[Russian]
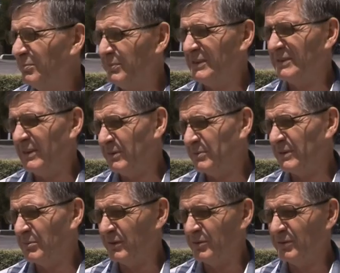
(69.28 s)

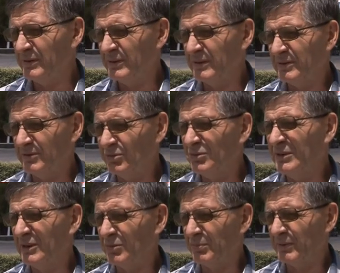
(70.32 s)
Бессарабском районе здесь ну,
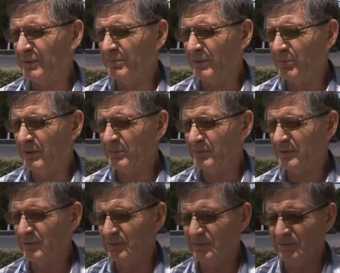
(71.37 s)
нет проблем, с,
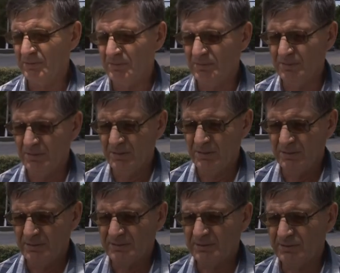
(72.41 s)
э,
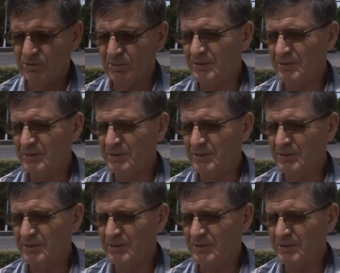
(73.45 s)
чтобы